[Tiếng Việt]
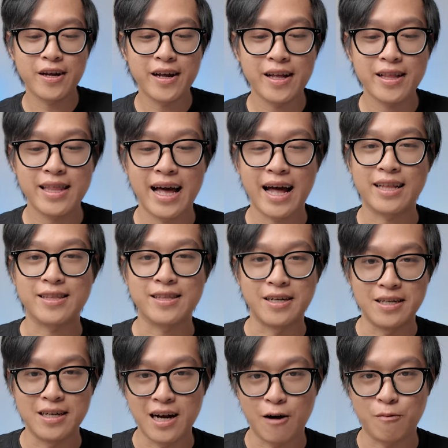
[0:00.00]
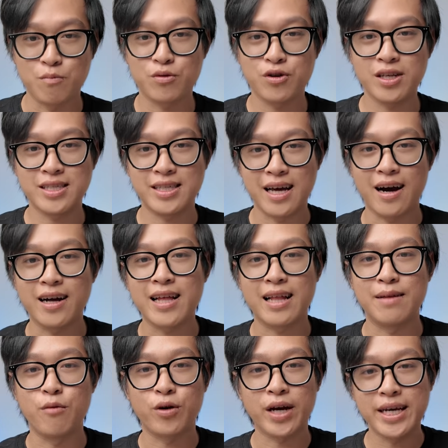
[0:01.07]
Cho nên là tự học nó trở
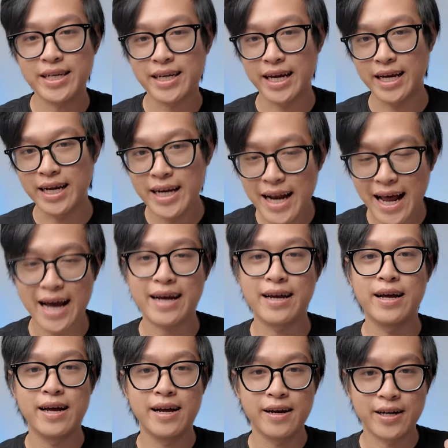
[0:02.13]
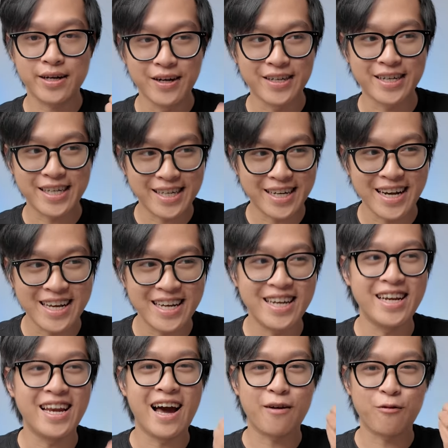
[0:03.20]
thành một cái kỹ năng cực kỳ
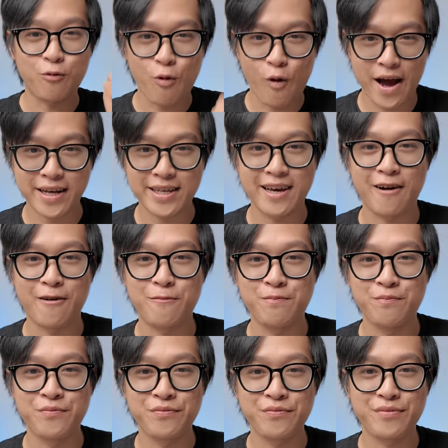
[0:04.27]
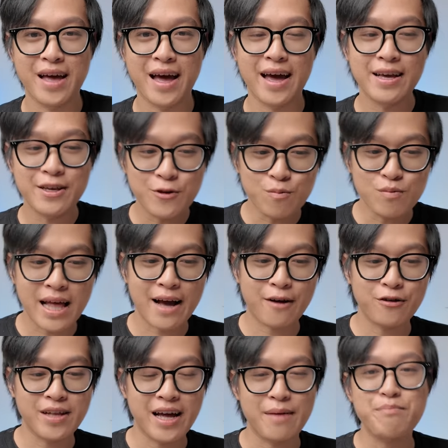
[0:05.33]
là quan trọng để chúng
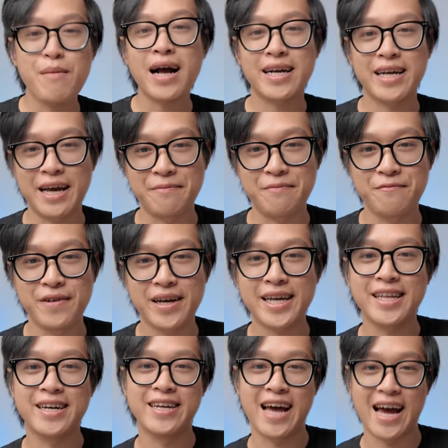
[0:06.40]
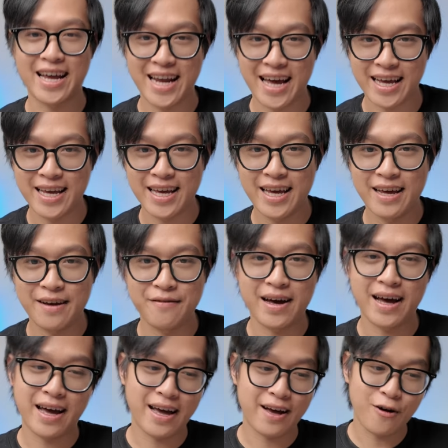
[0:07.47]
ta có thể bắt kịp với cái thời đại này.
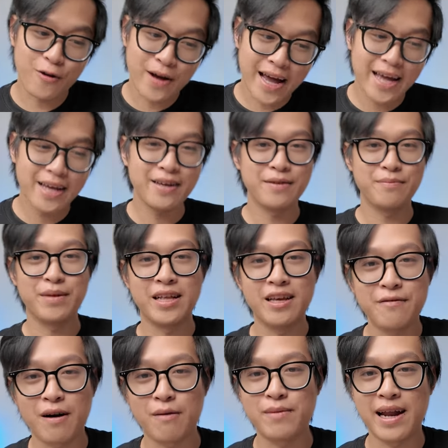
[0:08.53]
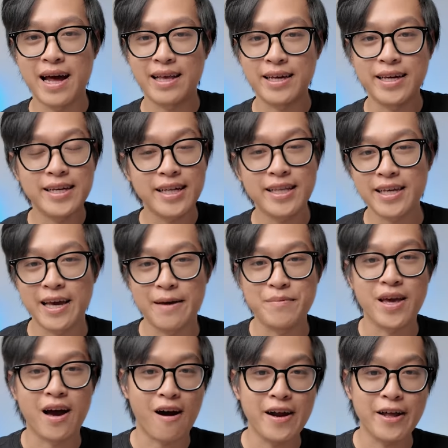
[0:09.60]
Và ok, mình hy vọng là những cái kinh
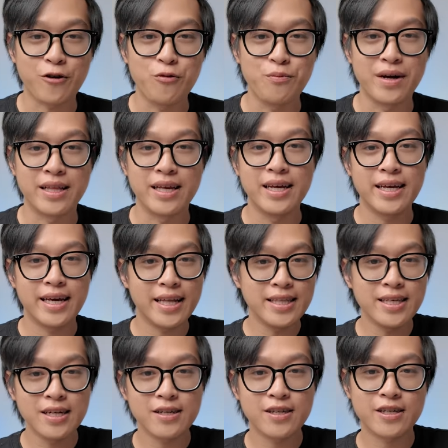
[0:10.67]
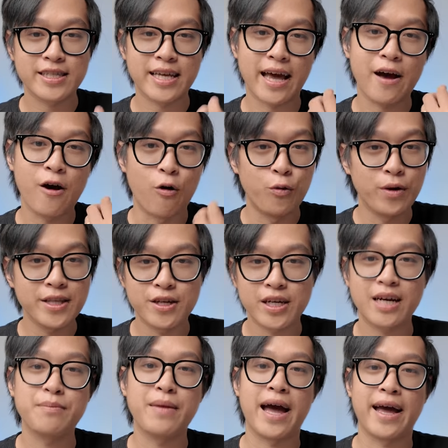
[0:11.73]
nghiệm nhỏ này của mình ít nhất nó sẽ hữu ích
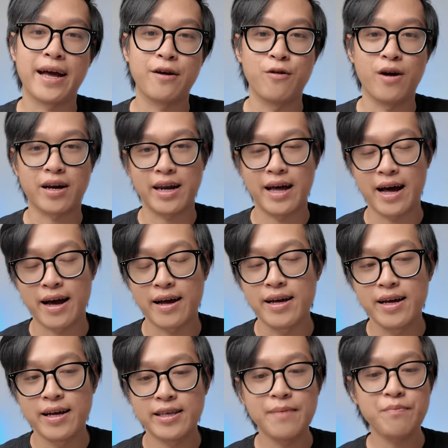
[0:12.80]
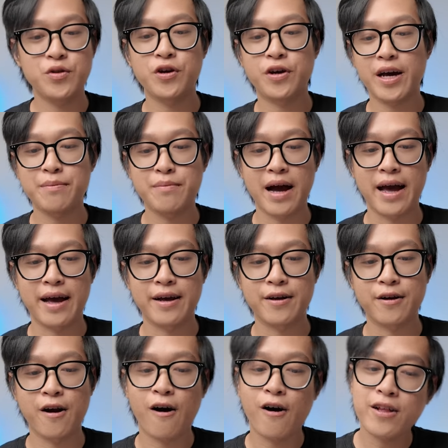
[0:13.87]
cho các bạn, hoặc là giúp cho các
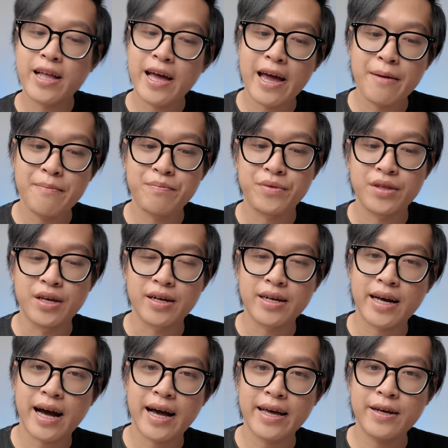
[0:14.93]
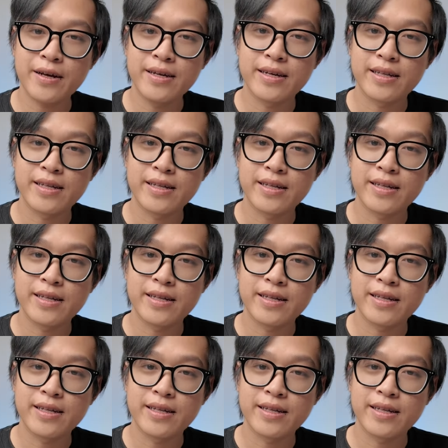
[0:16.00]
bạn có thêm những cái